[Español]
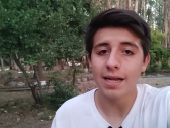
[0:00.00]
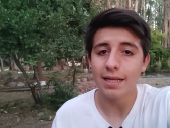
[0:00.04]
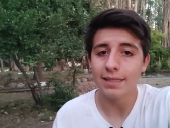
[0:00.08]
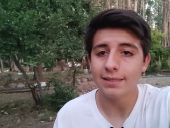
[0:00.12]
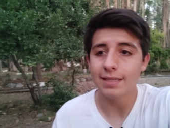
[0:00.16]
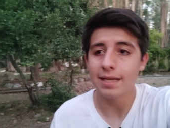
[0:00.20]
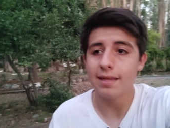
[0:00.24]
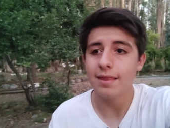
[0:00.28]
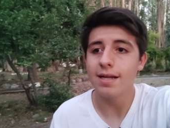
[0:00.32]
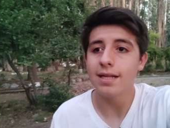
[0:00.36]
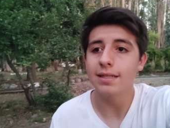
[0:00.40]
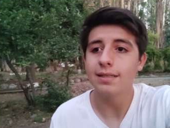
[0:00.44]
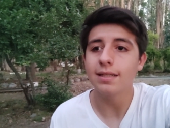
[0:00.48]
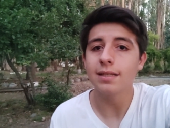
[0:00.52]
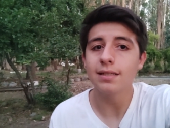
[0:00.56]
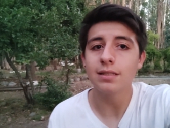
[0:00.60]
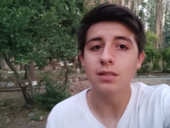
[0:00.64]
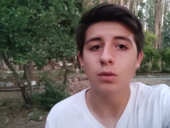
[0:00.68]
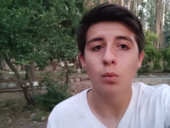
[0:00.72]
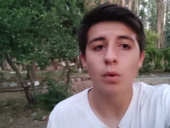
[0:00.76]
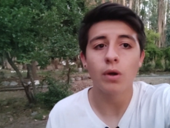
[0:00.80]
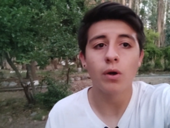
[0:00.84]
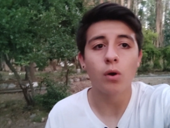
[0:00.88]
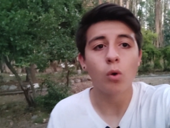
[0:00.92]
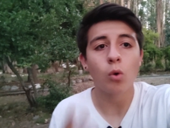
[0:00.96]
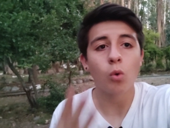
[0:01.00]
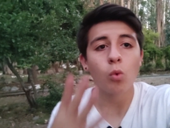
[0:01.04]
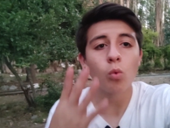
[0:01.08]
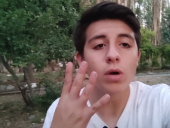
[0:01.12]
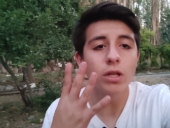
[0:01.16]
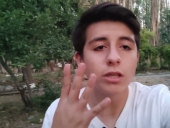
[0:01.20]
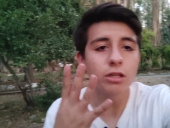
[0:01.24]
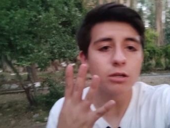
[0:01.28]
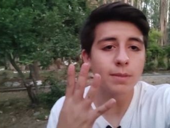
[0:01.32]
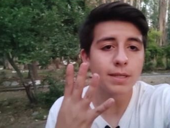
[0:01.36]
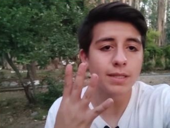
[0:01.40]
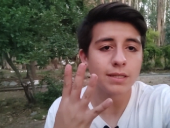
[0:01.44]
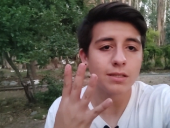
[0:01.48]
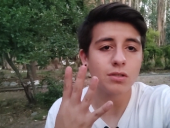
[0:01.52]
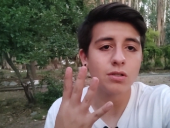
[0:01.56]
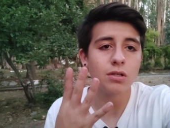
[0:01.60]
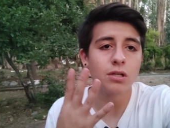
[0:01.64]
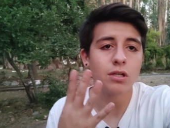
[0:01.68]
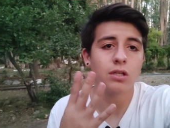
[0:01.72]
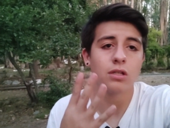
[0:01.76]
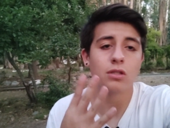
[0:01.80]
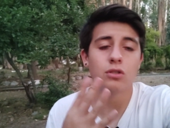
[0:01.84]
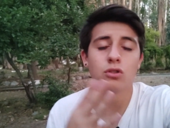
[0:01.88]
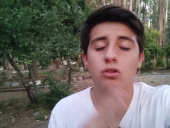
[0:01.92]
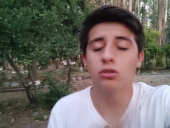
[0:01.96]
a las 6 de la tarde, se jugaron cuatro partidos
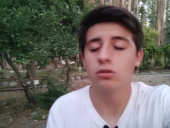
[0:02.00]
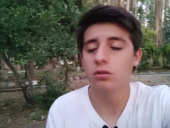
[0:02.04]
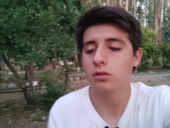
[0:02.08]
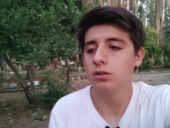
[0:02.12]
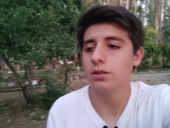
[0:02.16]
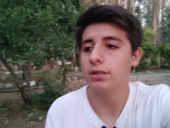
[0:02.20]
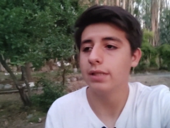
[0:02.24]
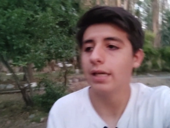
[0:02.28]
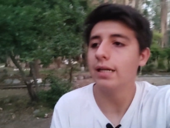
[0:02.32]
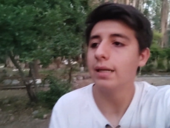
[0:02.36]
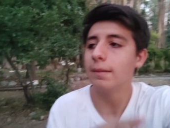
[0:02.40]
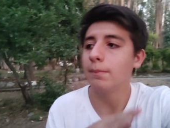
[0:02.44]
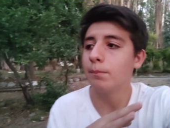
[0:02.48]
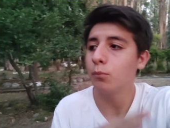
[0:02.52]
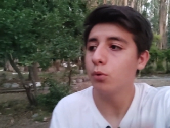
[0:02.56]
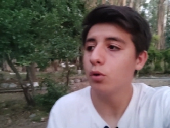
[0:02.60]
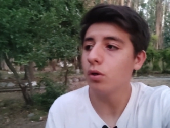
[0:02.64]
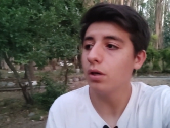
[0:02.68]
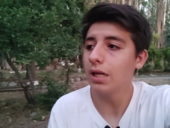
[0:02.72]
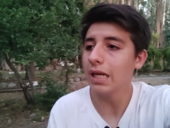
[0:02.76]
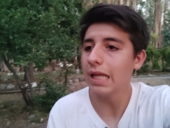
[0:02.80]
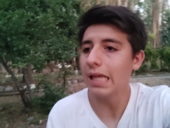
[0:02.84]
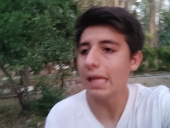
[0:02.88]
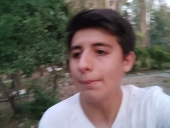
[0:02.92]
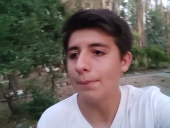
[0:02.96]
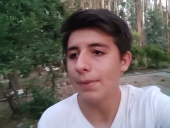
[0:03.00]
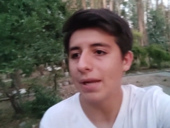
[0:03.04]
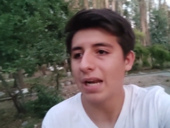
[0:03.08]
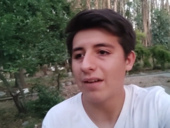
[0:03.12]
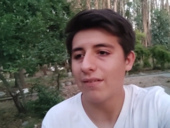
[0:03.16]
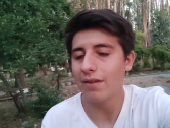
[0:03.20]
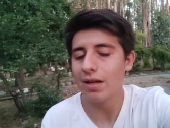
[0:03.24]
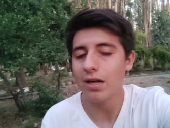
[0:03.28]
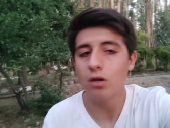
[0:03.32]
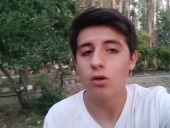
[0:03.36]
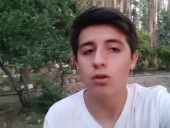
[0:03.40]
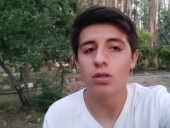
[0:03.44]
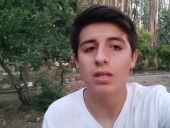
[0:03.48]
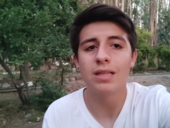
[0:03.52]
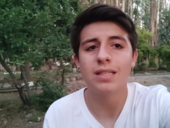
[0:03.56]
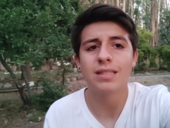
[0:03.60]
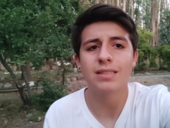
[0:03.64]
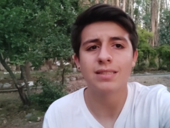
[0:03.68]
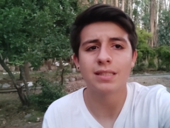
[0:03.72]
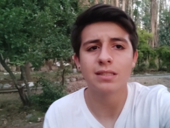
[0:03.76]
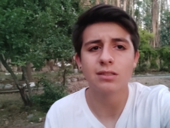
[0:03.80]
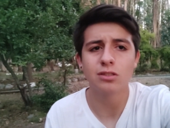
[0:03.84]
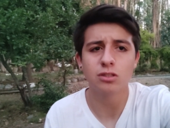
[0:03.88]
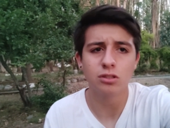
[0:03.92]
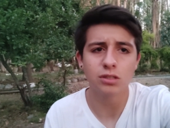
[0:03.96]
que todos eran muy claves para ver lo del
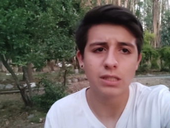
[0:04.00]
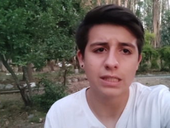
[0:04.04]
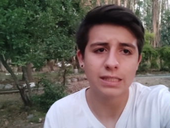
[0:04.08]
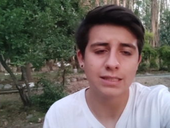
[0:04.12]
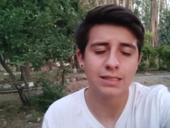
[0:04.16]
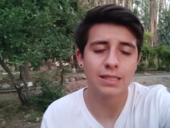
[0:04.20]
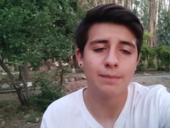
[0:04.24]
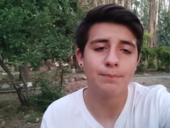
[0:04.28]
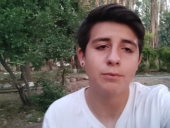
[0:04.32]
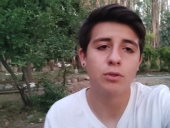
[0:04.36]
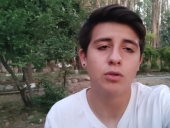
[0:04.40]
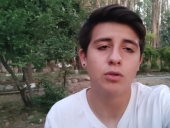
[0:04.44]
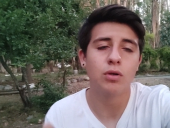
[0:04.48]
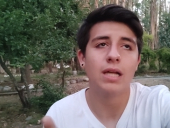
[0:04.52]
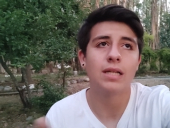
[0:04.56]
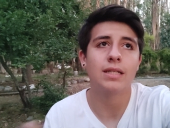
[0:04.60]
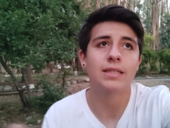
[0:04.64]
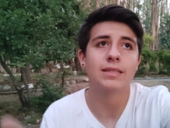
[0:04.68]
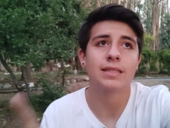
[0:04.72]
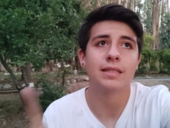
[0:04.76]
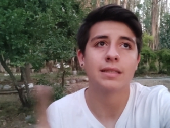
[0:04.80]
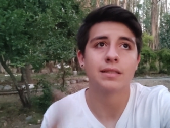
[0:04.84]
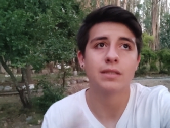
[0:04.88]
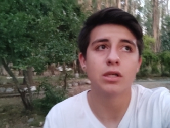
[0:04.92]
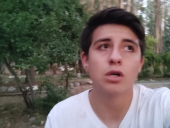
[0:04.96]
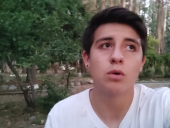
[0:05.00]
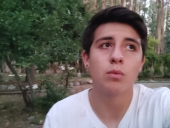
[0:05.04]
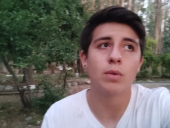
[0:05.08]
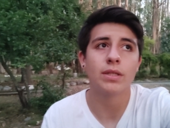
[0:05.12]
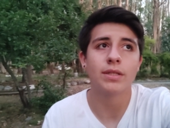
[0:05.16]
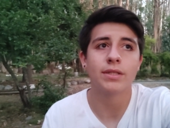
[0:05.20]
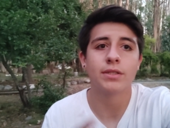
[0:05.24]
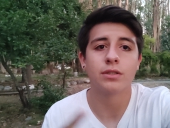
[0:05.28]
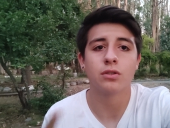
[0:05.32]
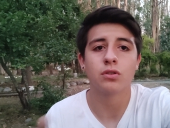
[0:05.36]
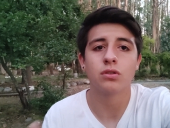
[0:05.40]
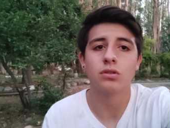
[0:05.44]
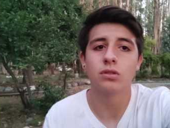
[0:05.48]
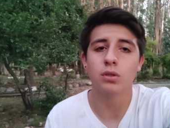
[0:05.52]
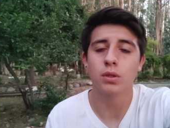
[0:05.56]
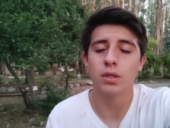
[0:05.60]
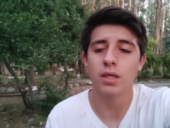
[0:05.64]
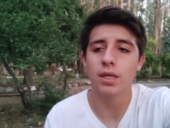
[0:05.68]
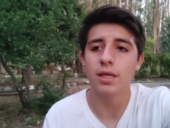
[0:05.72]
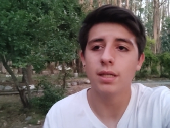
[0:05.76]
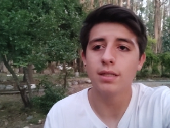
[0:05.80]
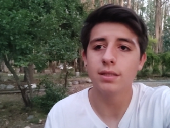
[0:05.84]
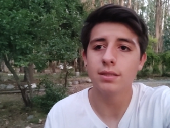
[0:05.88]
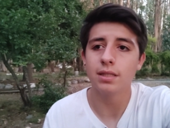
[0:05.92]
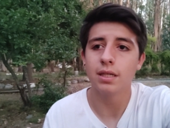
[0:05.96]
descenso, excepto el de Santiago Wanderers contra
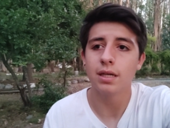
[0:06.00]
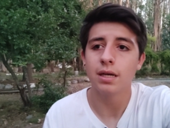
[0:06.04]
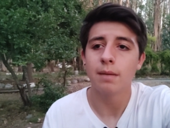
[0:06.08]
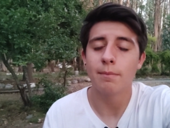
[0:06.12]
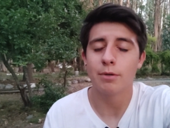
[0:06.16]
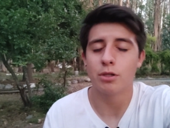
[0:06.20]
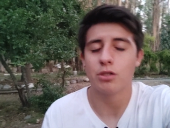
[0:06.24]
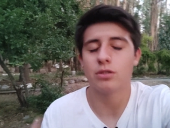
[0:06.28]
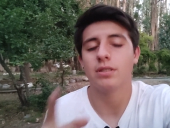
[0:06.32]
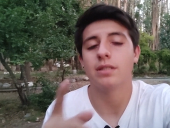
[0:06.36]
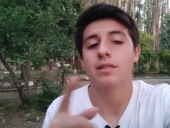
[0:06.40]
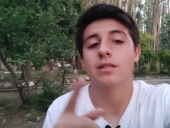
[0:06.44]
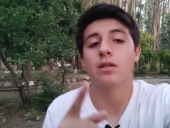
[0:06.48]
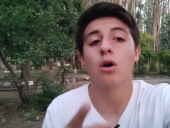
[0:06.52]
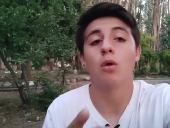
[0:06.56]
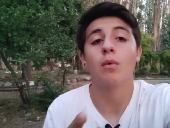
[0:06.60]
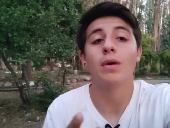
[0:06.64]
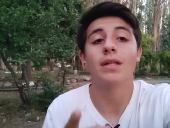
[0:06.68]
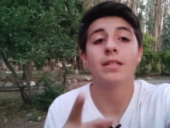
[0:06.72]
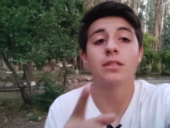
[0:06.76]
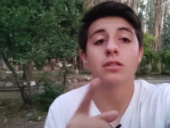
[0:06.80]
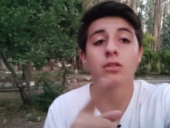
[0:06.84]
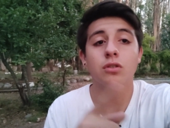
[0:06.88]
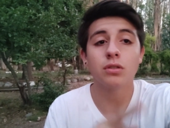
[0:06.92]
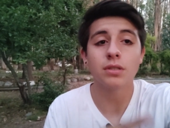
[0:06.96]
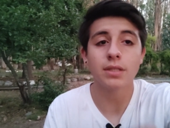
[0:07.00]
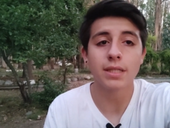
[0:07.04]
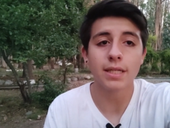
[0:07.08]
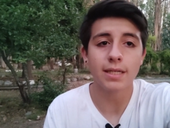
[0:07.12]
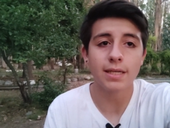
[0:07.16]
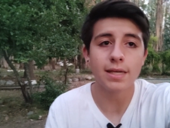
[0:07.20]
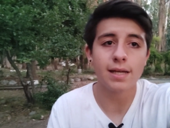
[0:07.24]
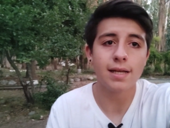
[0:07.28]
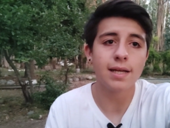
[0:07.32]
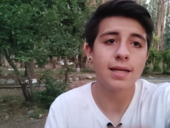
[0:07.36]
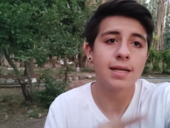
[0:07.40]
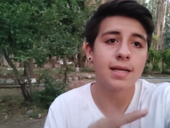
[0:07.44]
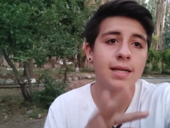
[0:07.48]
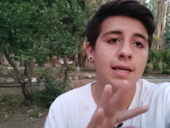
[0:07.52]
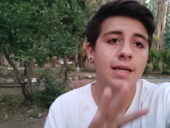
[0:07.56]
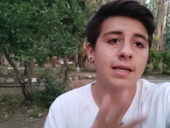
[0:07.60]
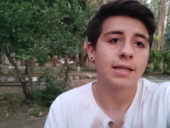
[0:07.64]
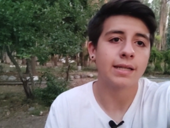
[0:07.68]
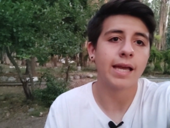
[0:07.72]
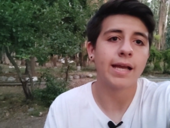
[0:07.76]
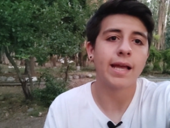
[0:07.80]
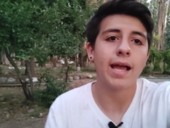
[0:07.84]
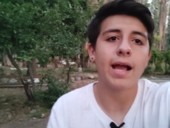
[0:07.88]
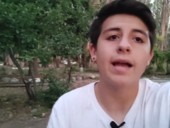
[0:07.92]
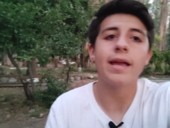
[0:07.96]
Higgins, perdón, Santiago Wanderers contra Iquique,
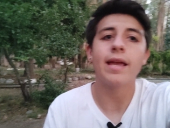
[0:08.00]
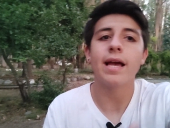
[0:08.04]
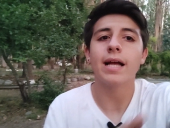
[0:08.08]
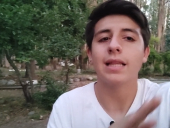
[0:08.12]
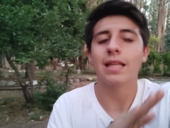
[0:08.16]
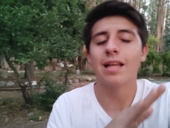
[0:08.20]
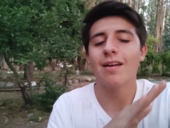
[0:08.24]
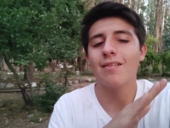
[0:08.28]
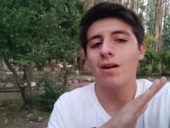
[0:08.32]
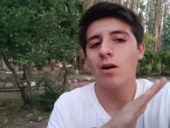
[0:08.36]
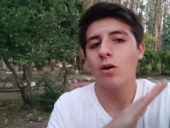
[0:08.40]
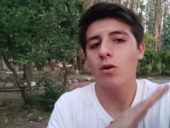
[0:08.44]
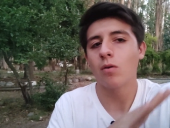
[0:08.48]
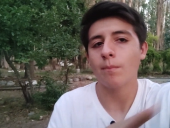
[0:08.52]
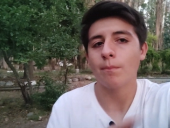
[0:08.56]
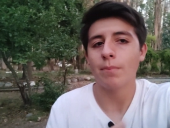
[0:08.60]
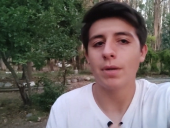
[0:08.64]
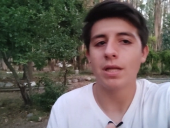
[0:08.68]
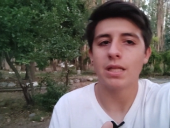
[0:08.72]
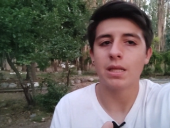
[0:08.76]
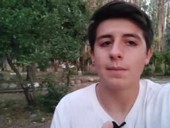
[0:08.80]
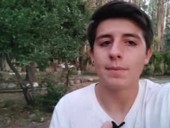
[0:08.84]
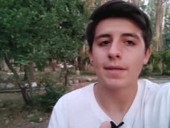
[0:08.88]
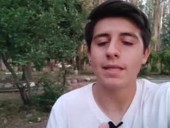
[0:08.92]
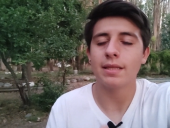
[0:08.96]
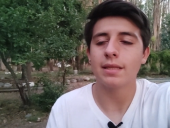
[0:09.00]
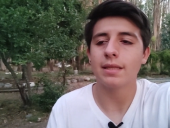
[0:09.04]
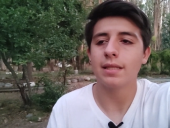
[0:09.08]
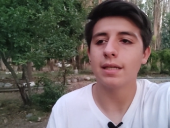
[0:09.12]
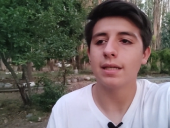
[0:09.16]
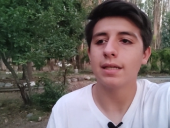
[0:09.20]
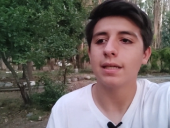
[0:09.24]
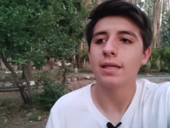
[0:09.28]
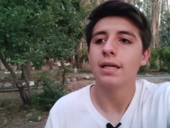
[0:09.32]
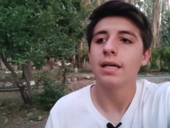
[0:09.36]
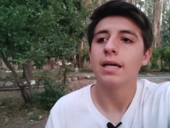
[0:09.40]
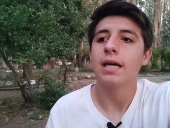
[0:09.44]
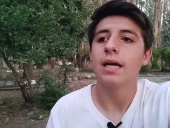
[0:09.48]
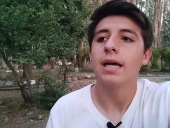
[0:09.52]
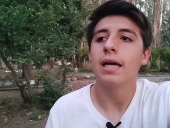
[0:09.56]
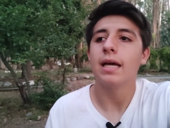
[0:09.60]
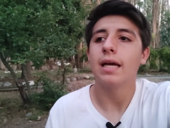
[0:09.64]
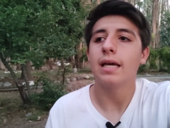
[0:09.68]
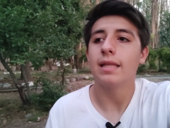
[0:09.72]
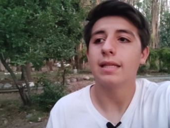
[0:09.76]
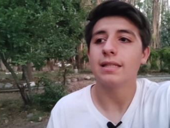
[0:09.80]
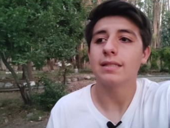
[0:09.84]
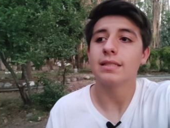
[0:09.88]
que Iquique ya estaba completamente eh,